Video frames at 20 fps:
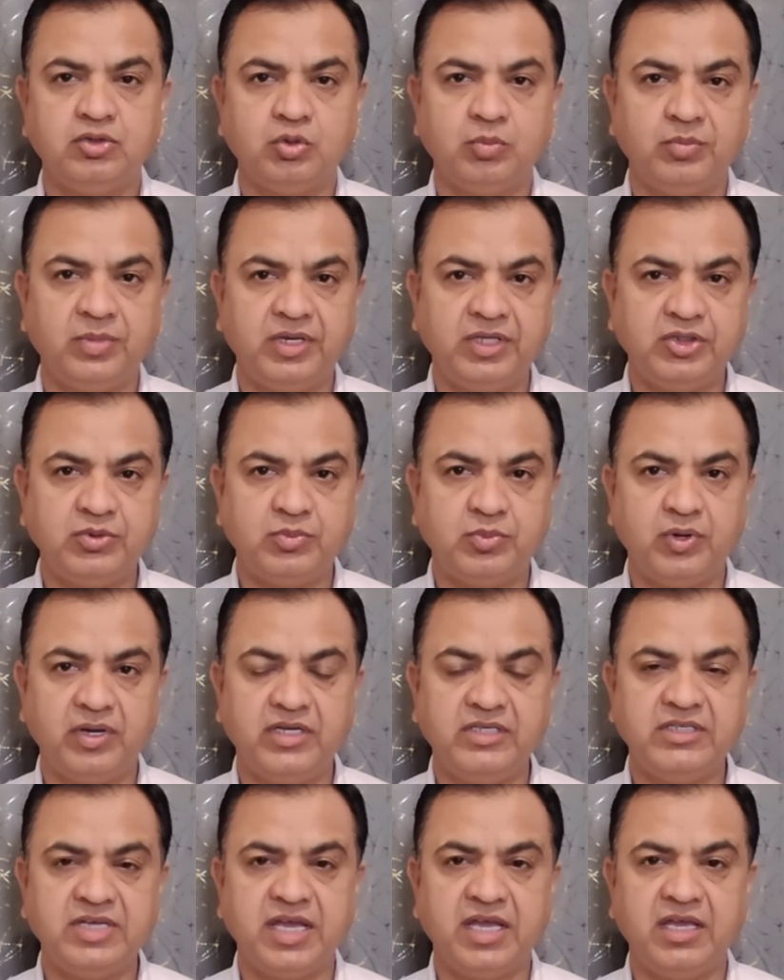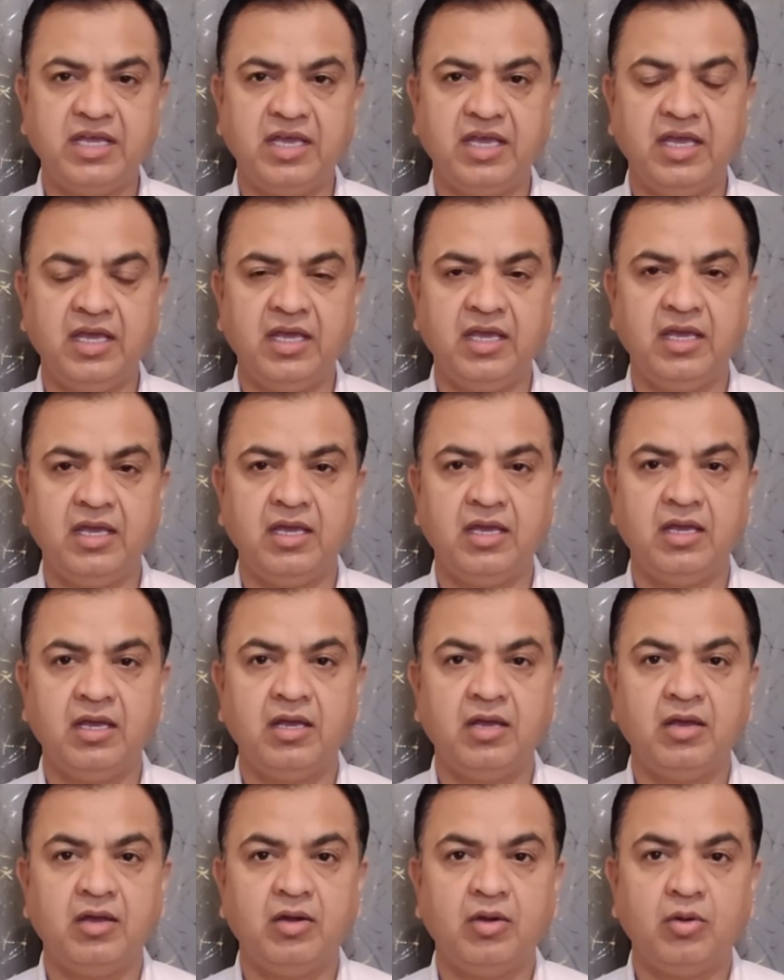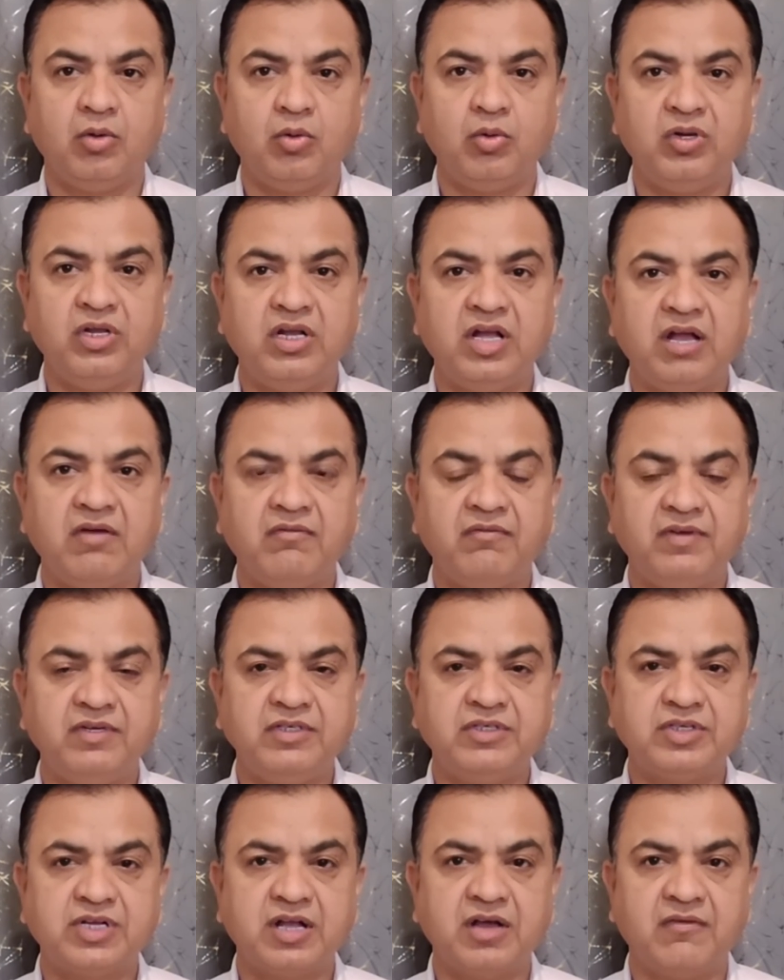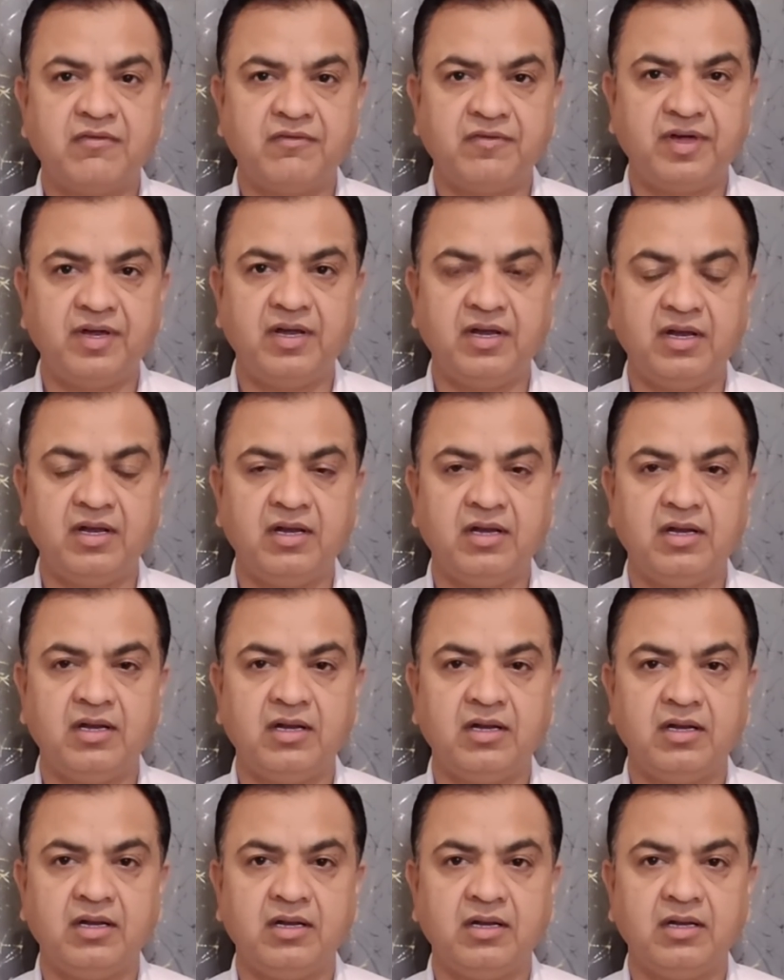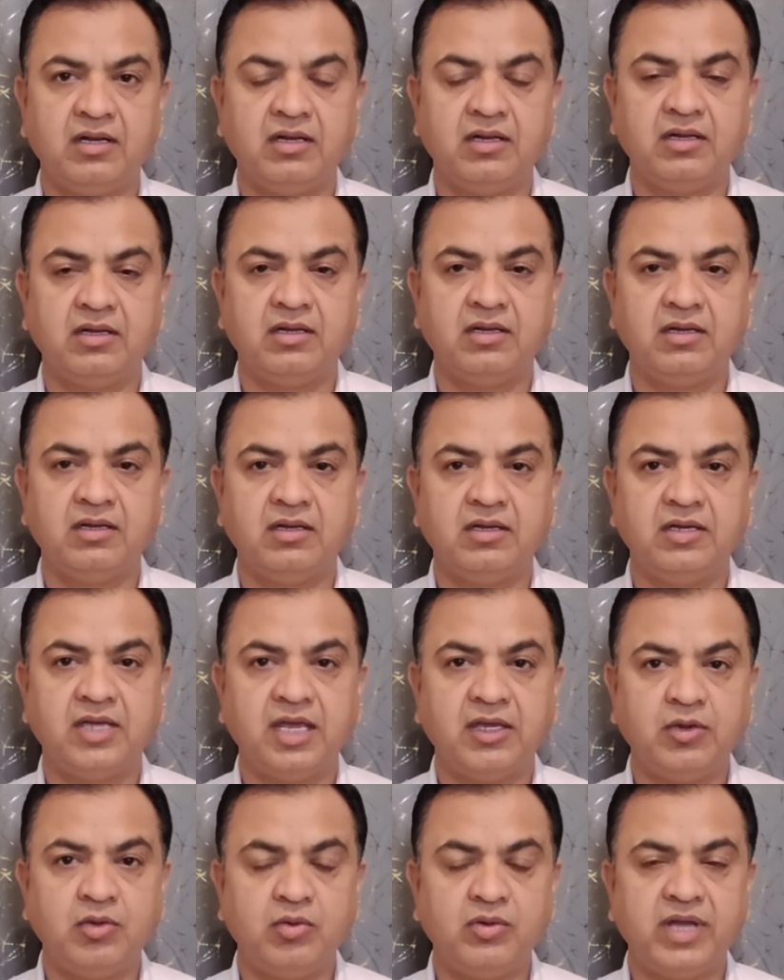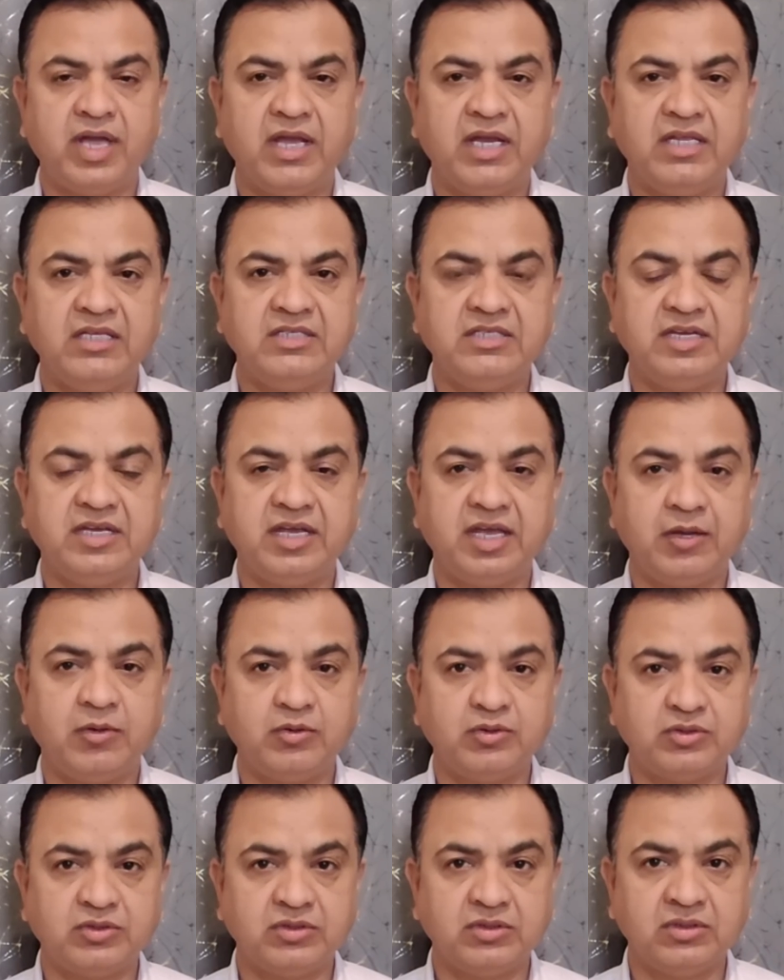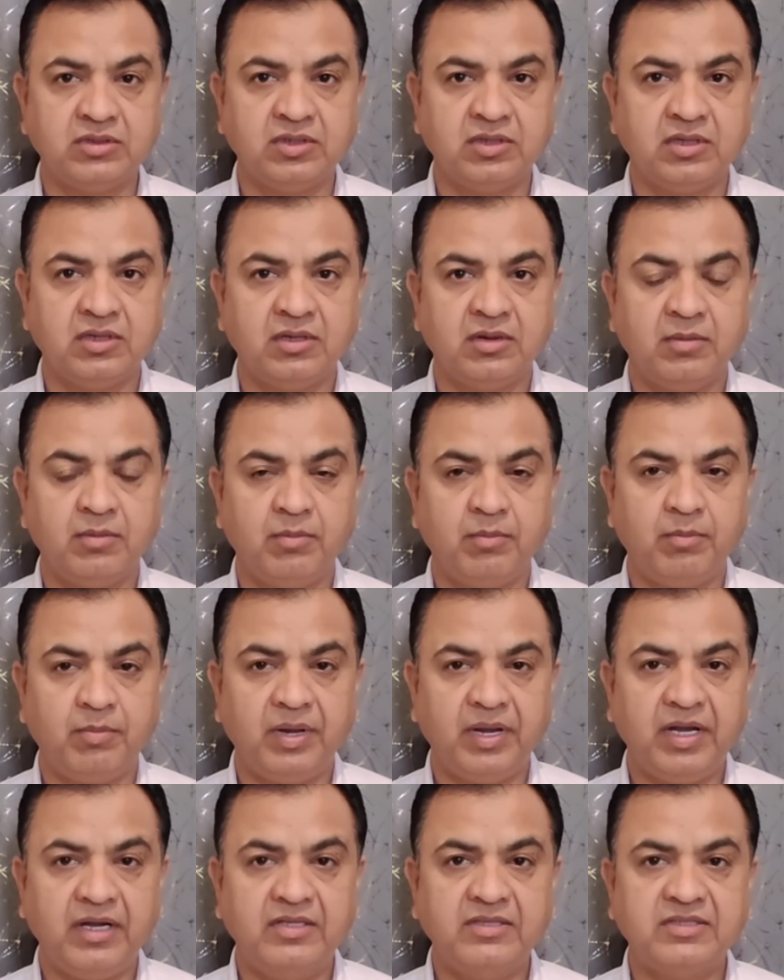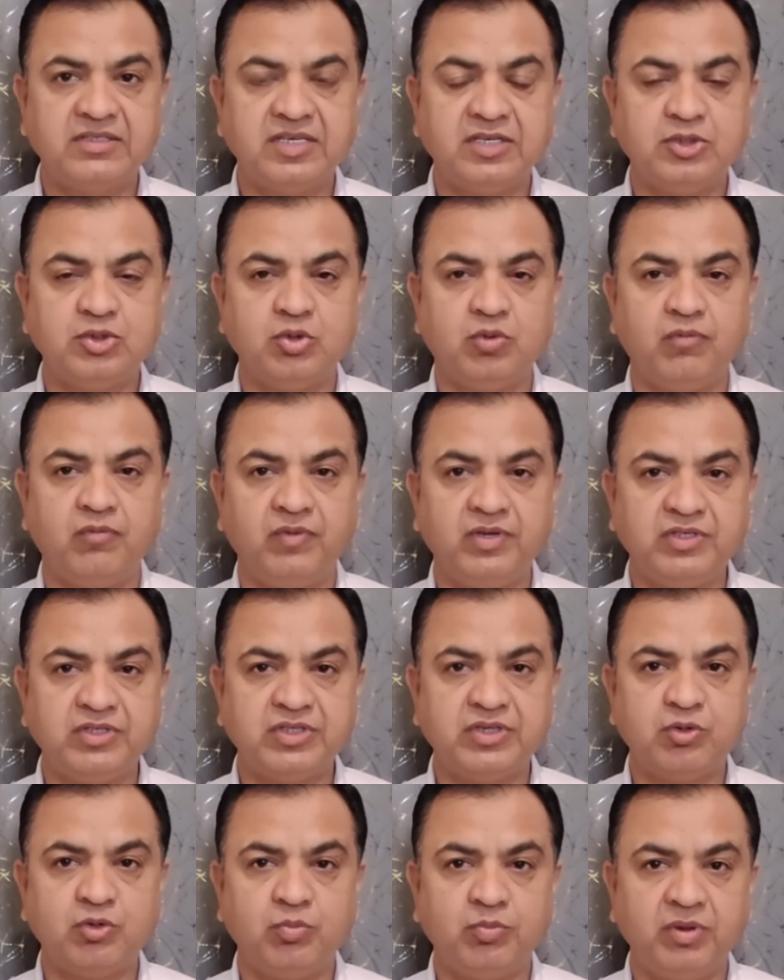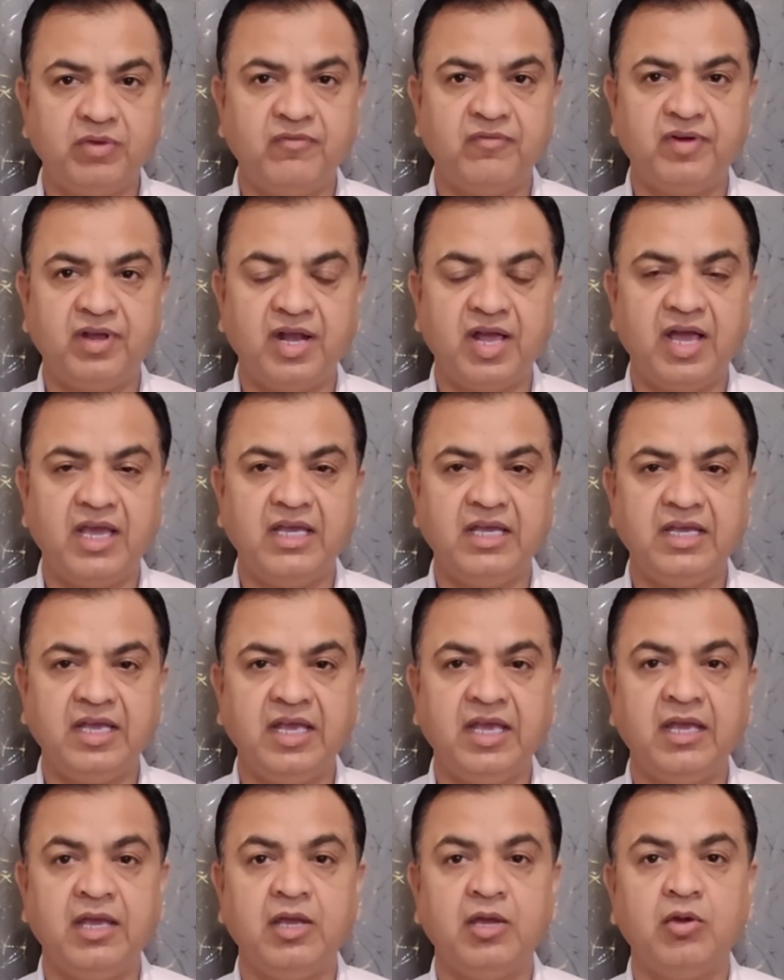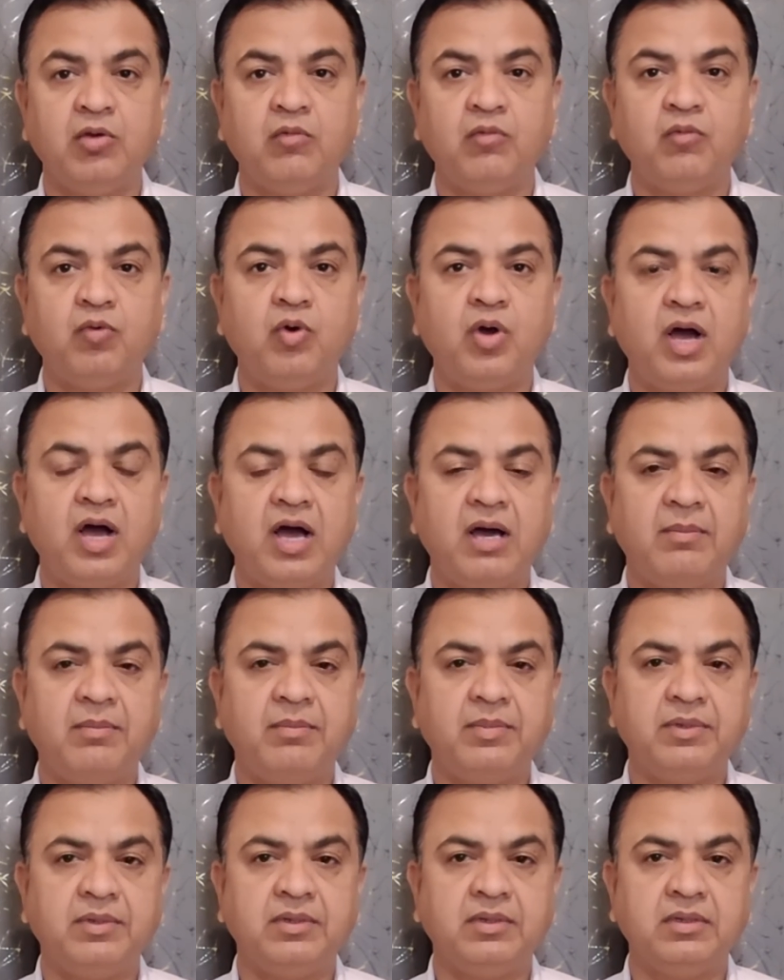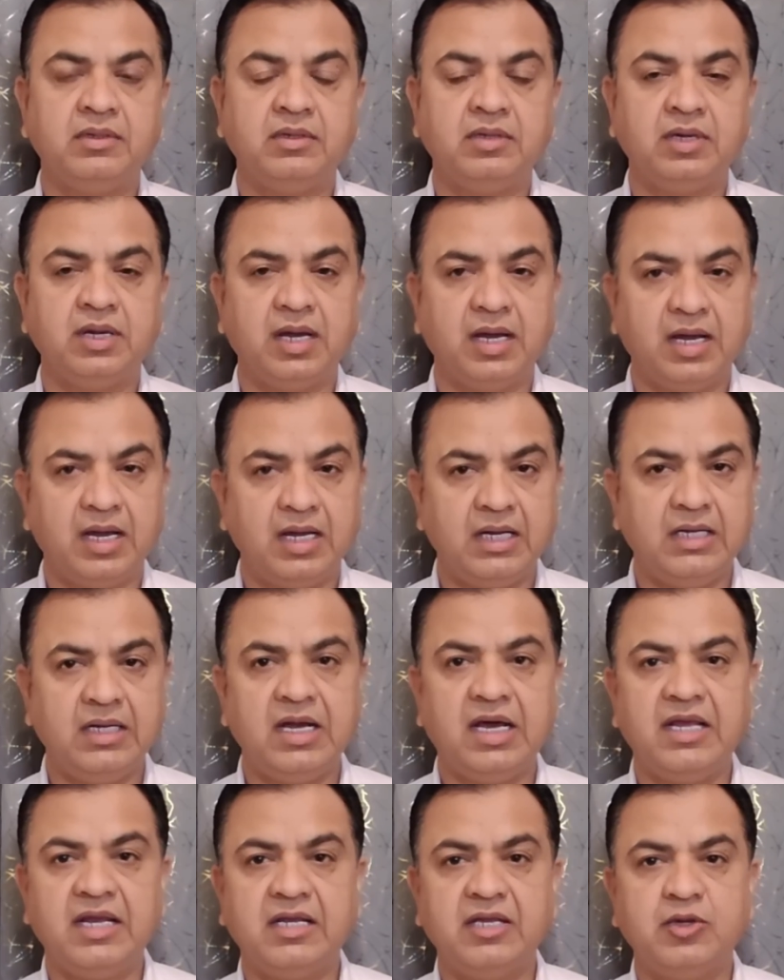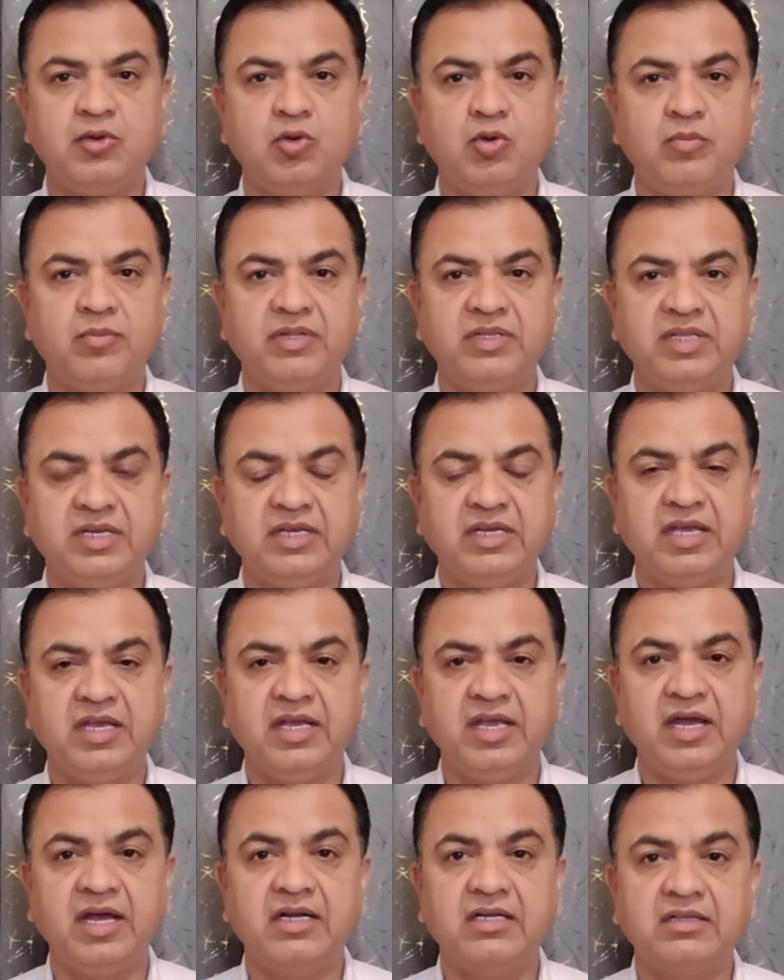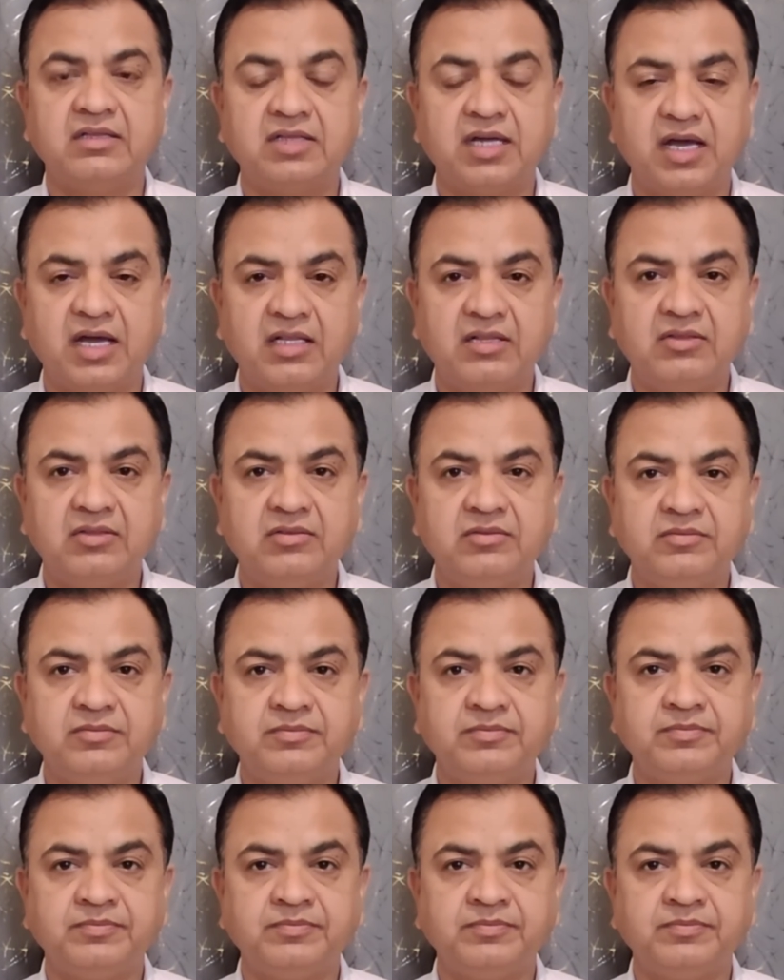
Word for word: जो बीज बोए जाएंगे उनका विष का फल या यूं कह लीजिए कि उस पेड़ से जो विष रूपी फल आएंगे वो आप अंगारक योग में देखेंगे अर्थात